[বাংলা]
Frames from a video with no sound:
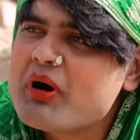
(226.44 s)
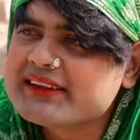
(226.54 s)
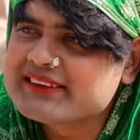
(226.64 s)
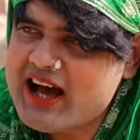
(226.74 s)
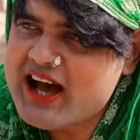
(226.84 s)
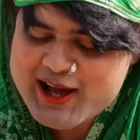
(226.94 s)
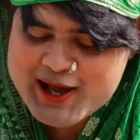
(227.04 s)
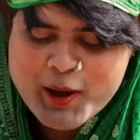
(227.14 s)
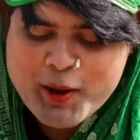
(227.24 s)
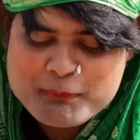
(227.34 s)
পাতা
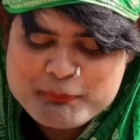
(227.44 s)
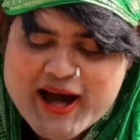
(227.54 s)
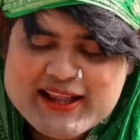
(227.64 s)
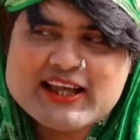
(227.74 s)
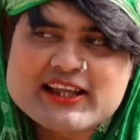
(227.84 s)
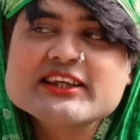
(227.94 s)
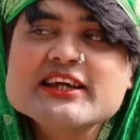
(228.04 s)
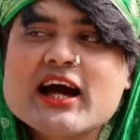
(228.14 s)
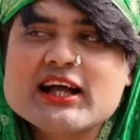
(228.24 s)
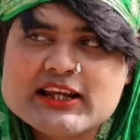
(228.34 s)
পাতা
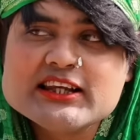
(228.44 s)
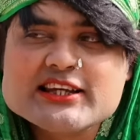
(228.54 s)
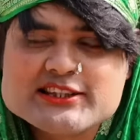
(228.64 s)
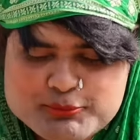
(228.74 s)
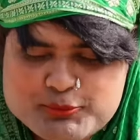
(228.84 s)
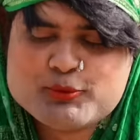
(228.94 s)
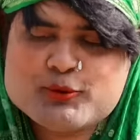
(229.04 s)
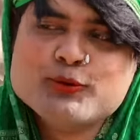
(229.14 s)
তিন হাজার লিয়েছি বুবু